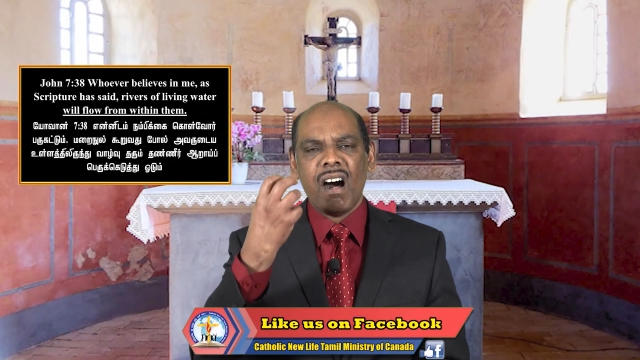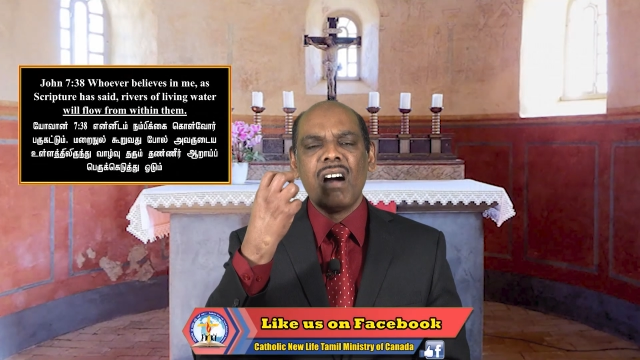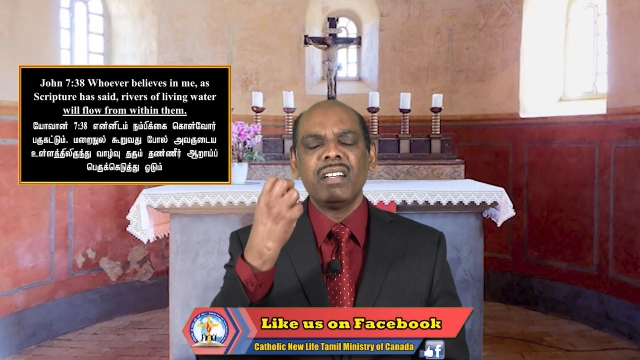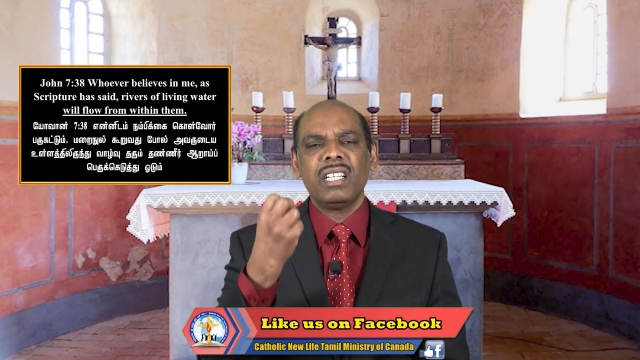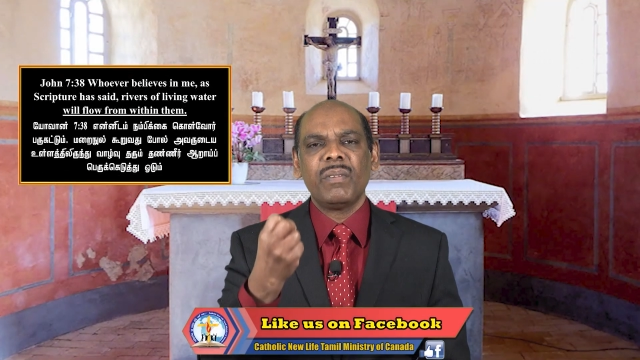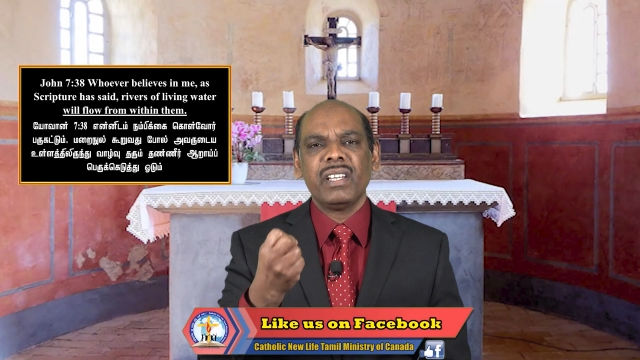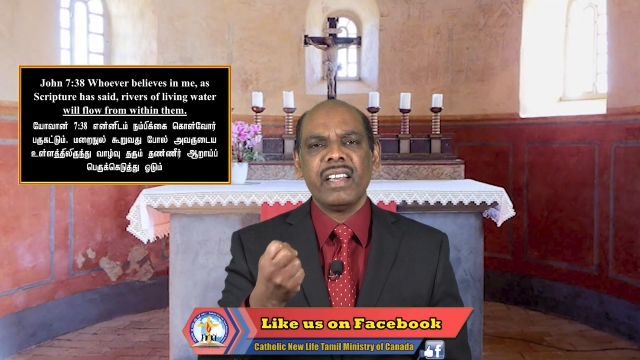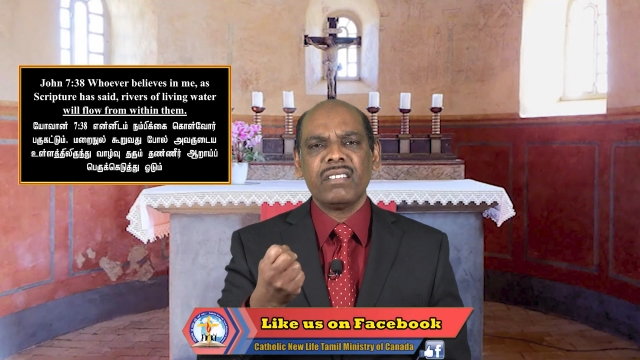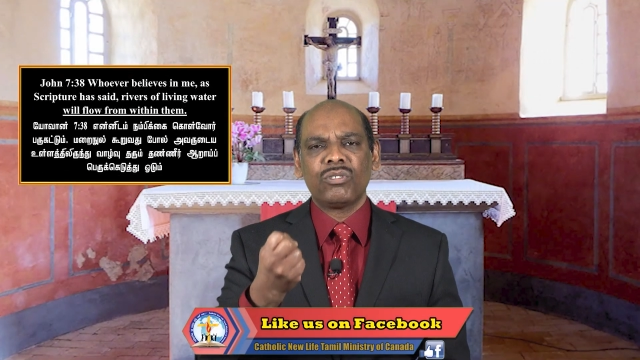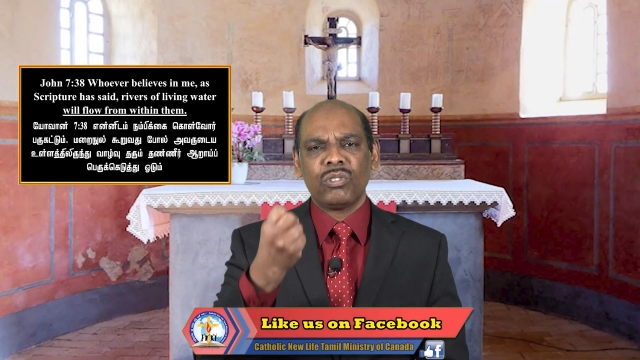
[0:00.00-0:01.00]
ஆண்டவர்
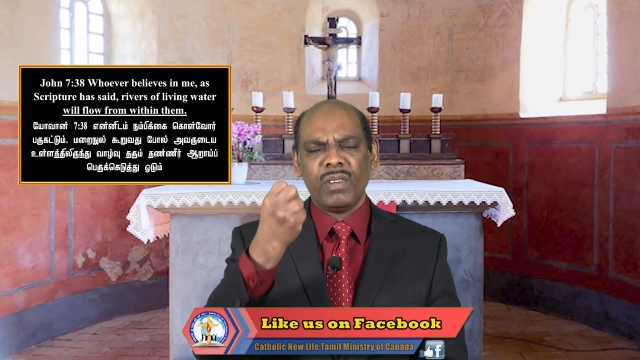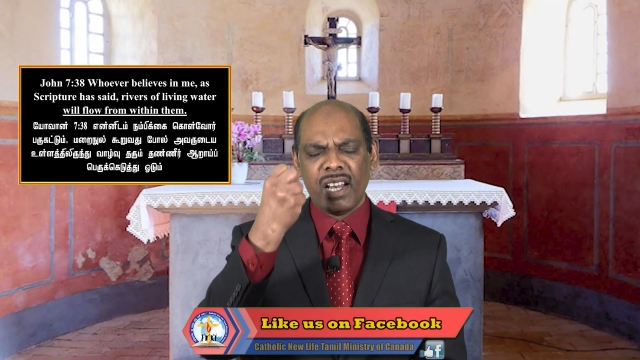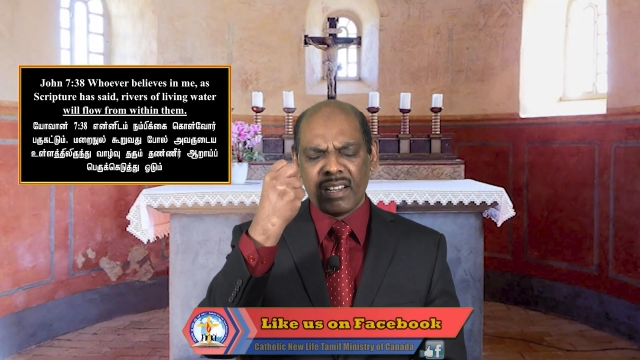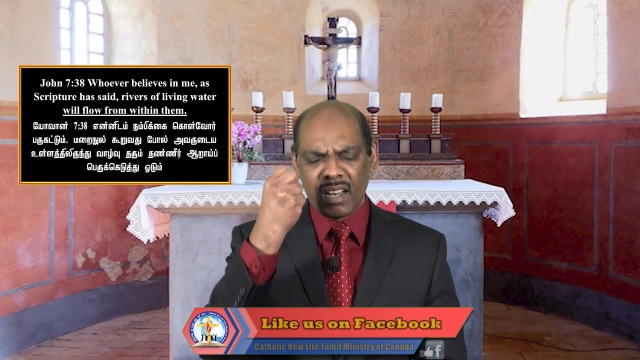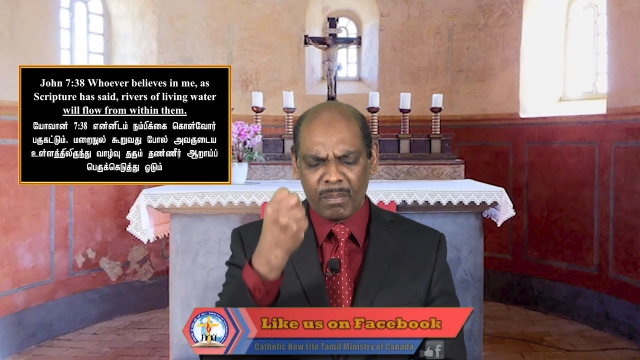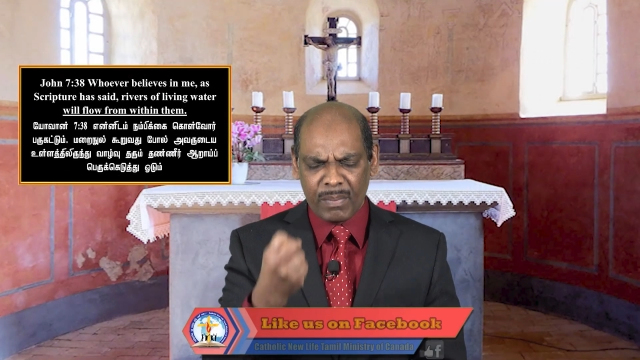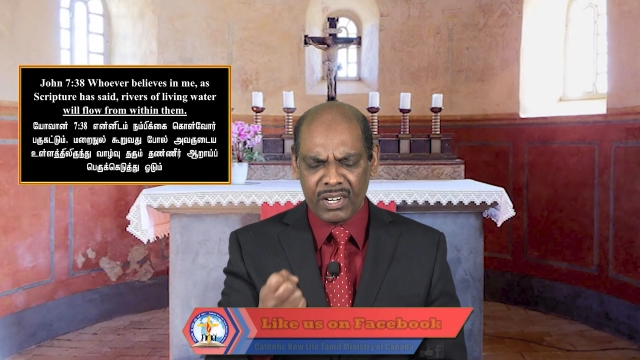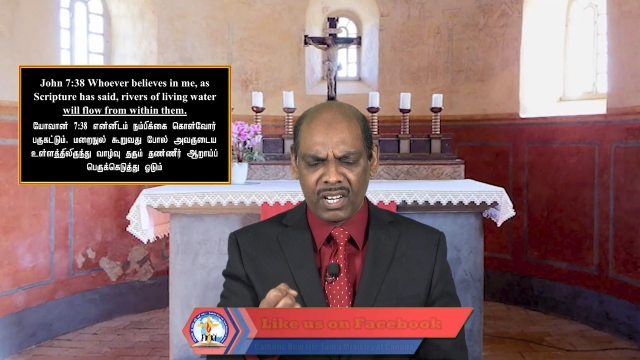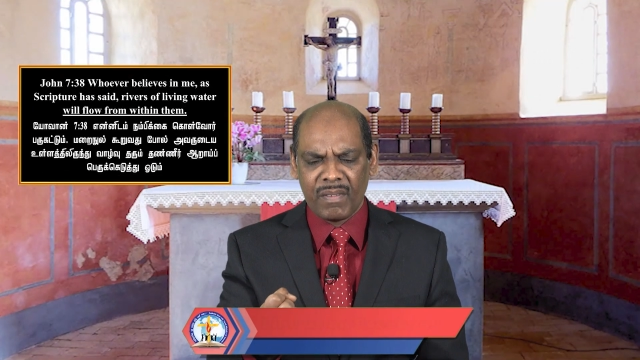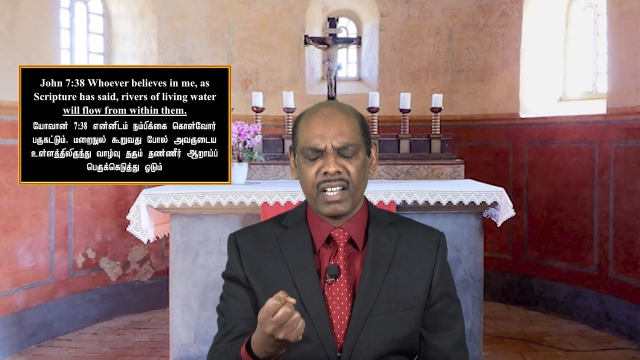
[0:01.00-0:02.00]
இயேசுவிலே
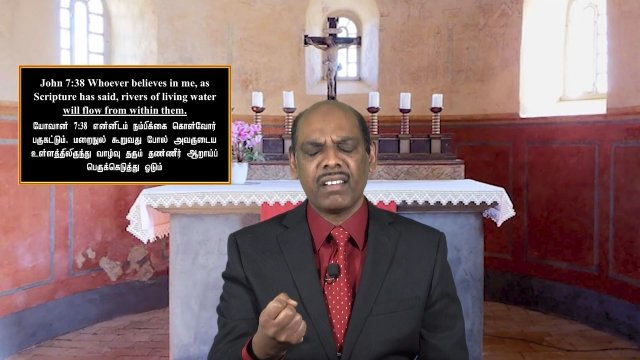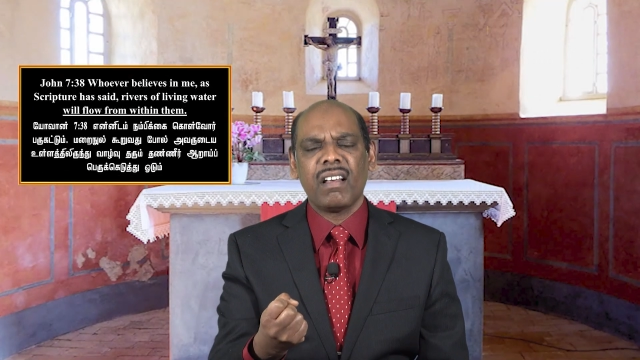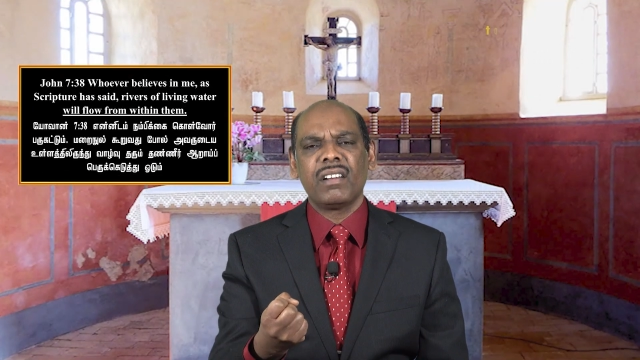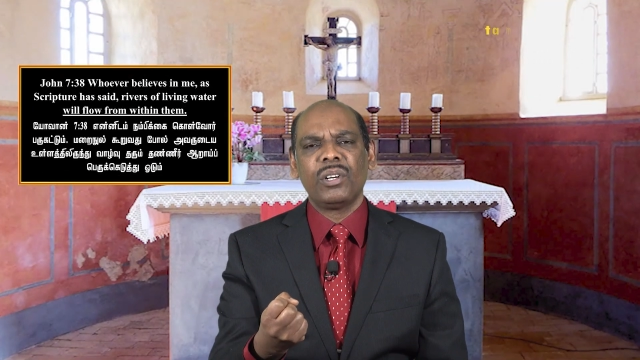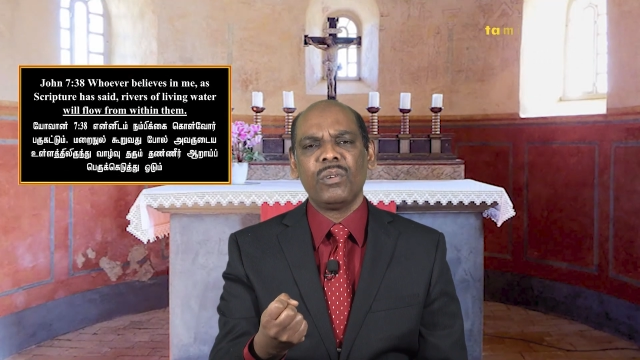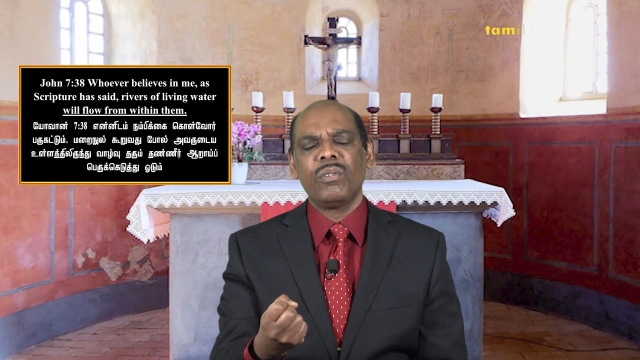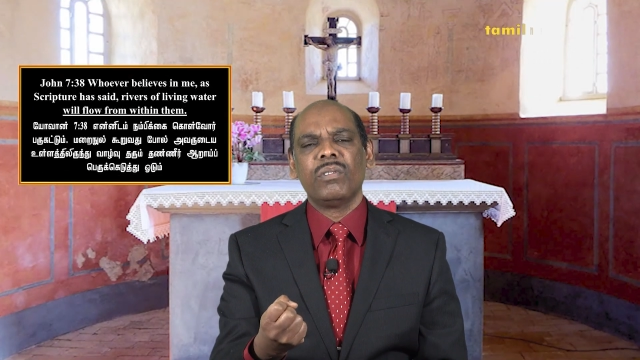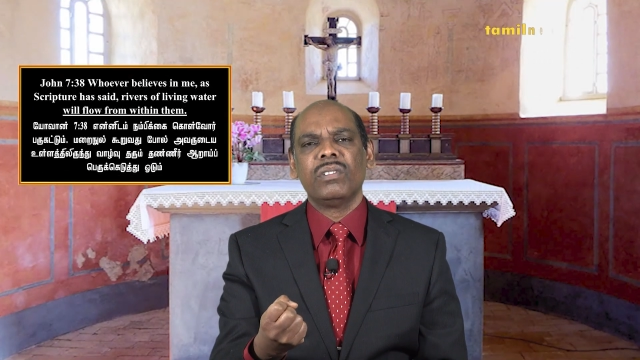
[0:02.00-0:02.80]
நம்பிக்கை வைக்கிறார்களோ